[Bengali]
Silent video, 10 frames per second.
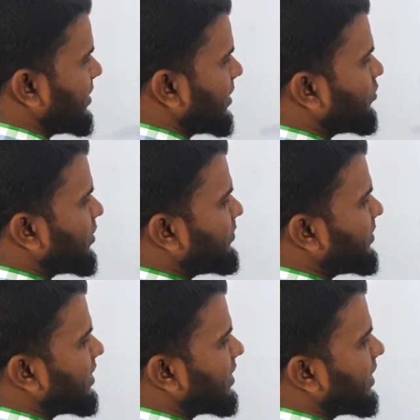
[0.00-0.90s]
দেখো
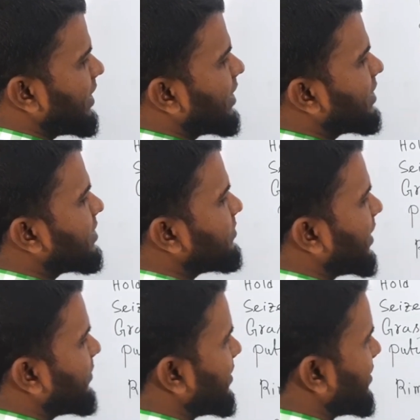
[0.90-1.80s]
রিমি হেল্ড দি
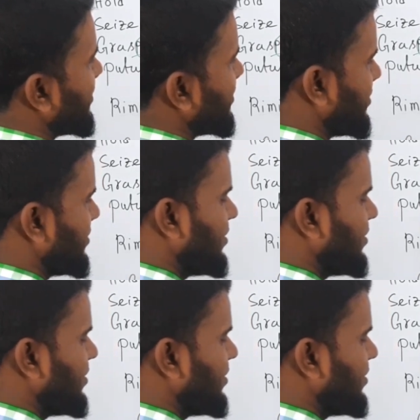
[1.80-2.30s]
বেবি হ্যাঁ